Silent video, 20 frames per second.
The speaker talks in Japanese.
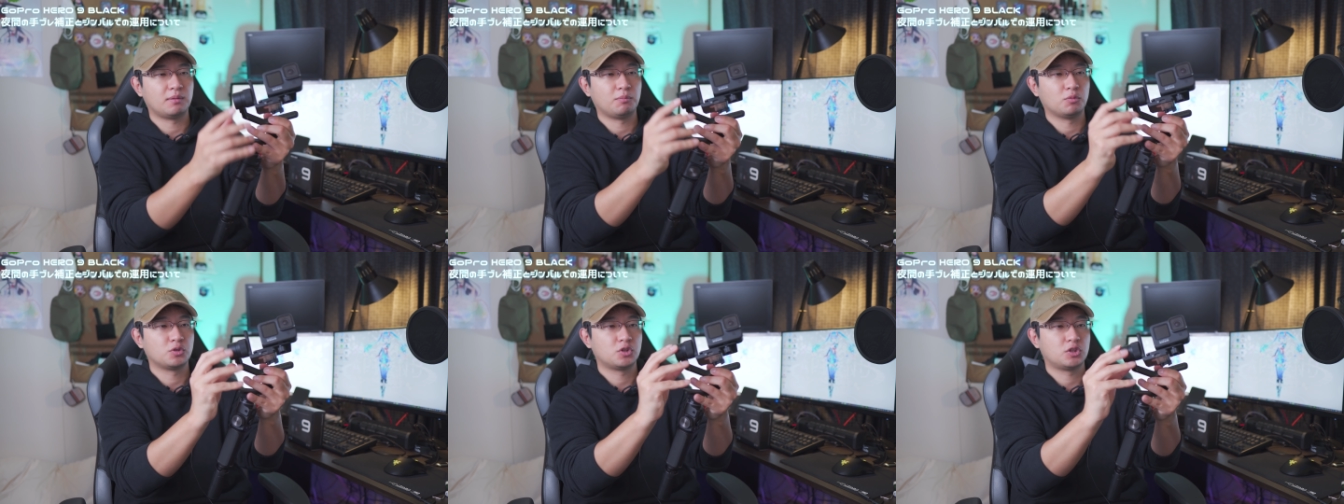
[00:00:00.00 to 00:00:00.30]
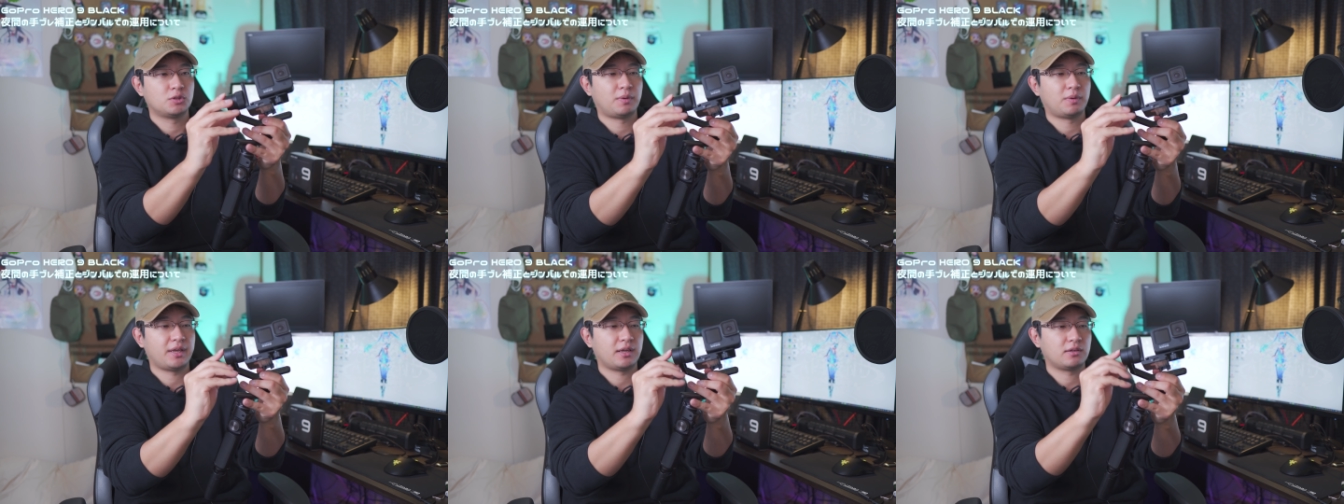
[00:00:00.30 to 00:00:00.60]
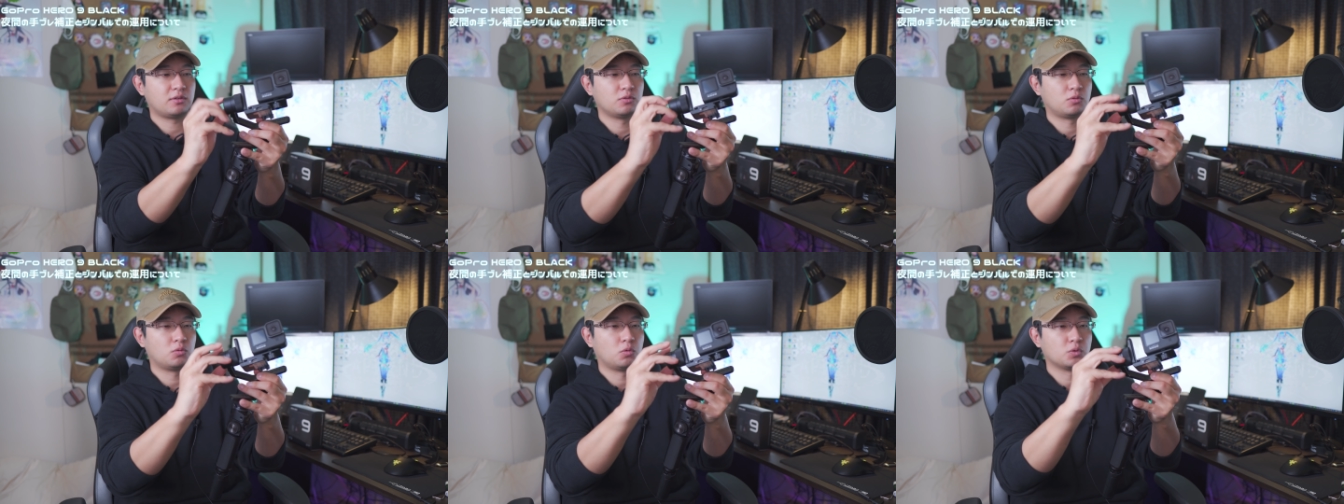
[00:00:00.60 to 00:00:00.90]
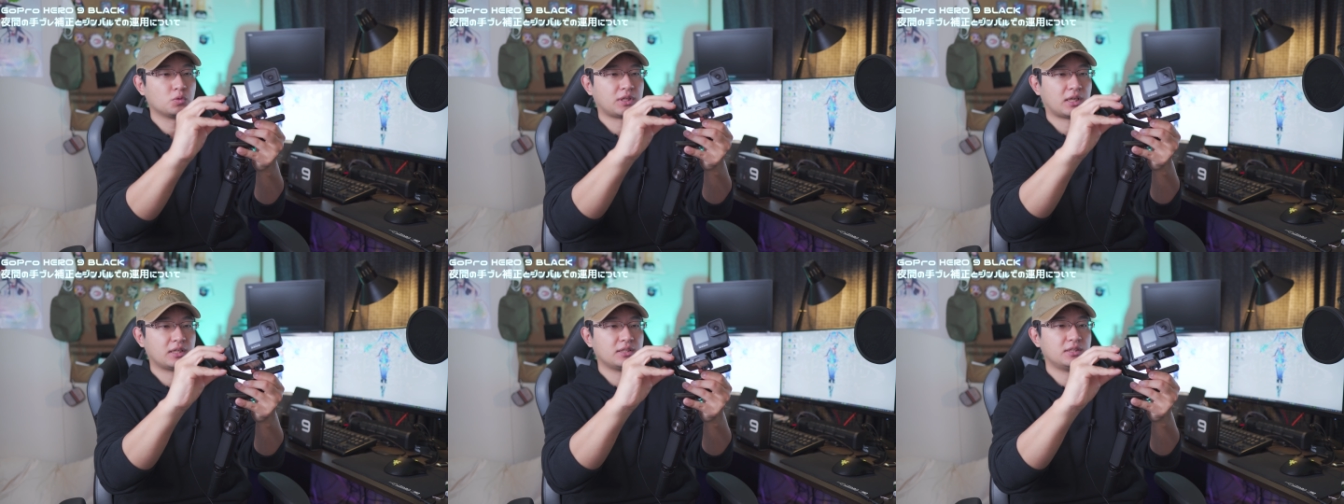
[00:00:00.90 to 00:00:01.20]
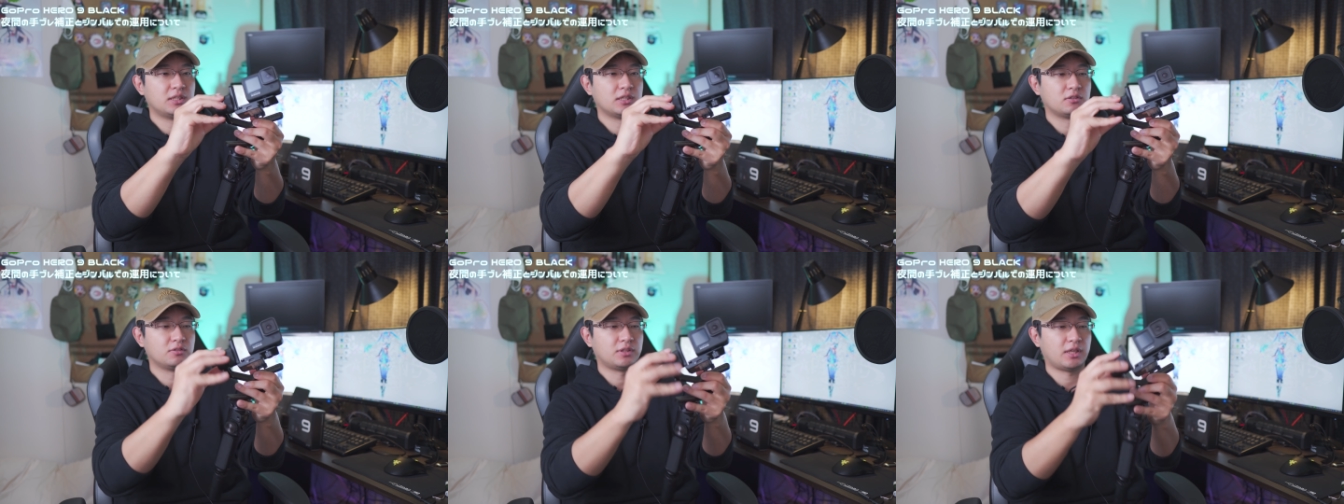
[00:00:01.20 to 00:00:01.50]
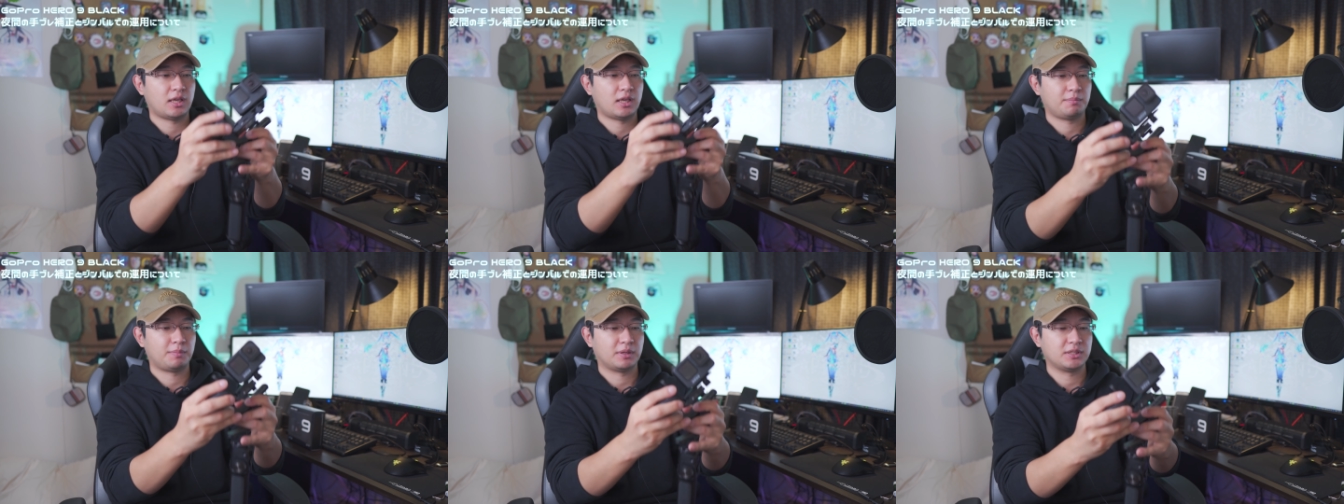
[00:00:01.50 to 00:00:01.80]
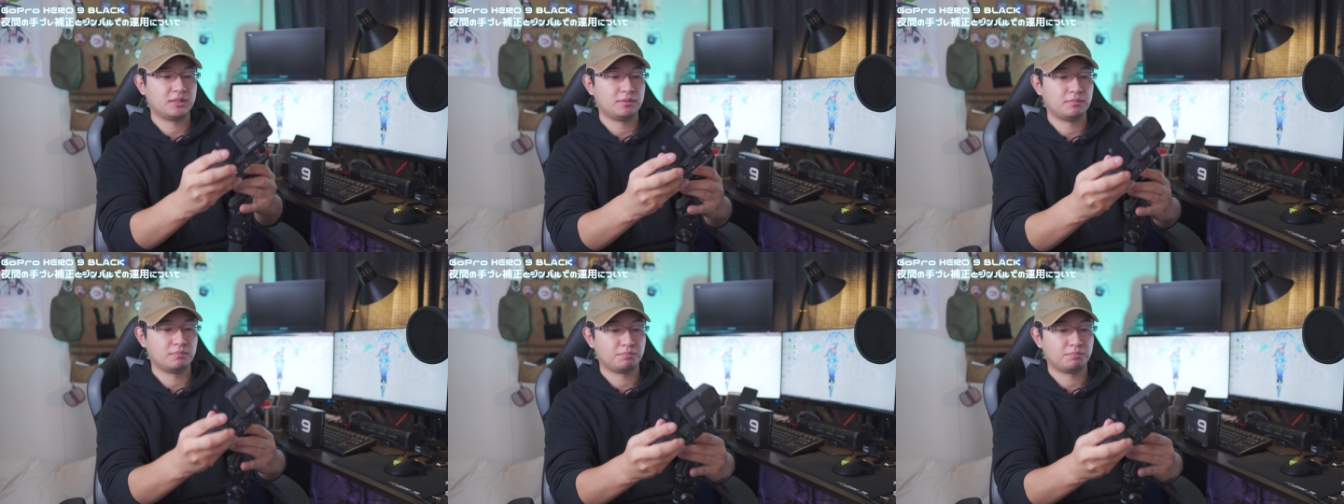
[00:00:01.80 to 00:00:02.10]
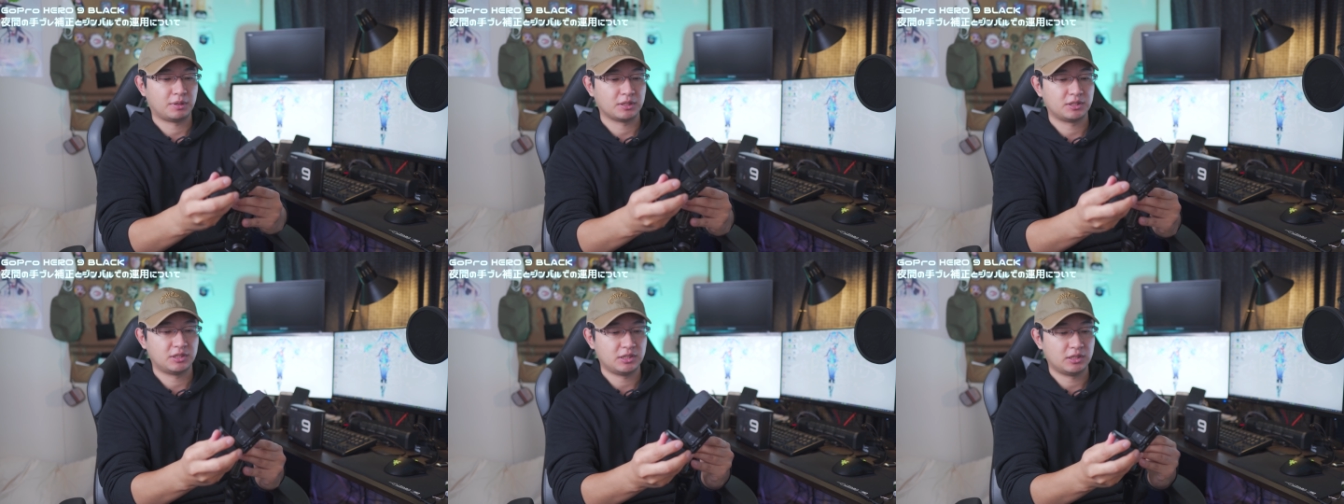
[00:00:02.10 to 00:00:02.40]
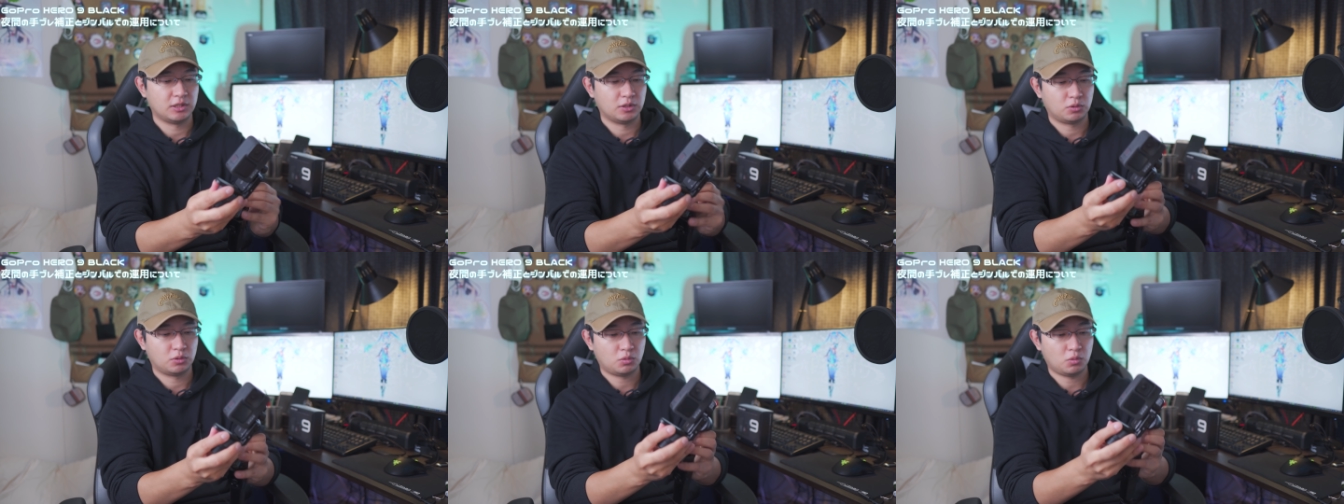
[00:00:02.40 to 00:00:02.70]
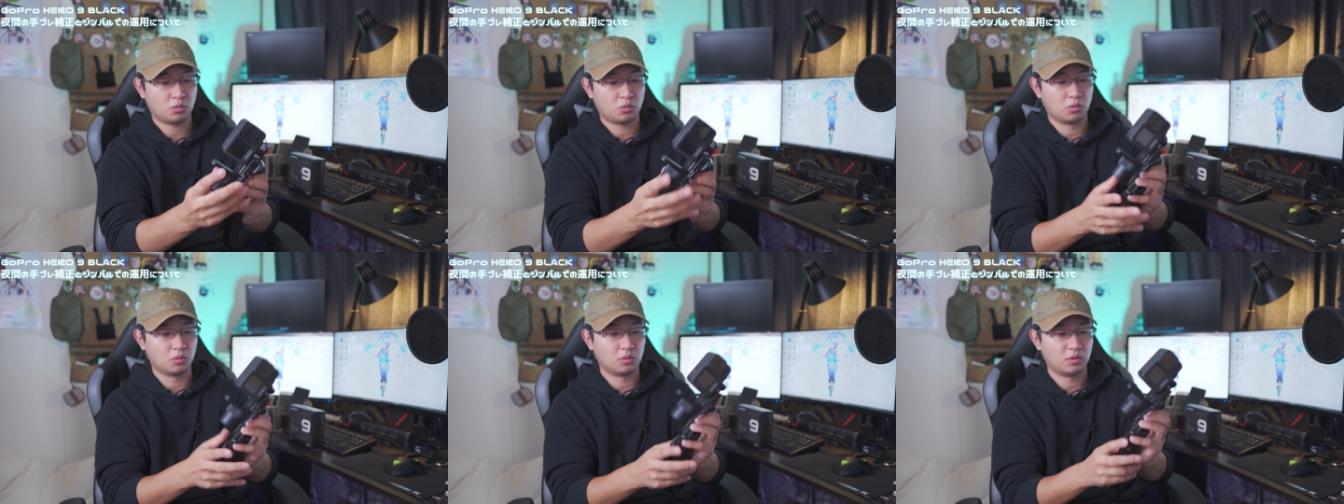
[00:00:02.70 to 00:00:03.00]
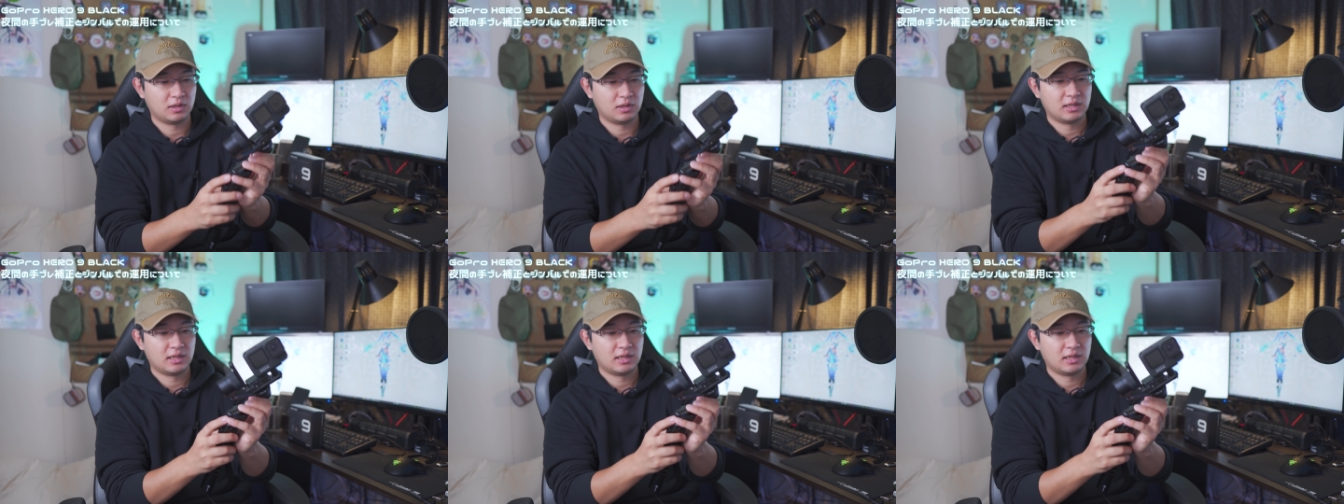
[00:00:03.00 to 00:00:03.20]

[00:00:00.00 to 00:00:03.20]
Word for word: もう素早くこう3軸ね、パチンパチンと、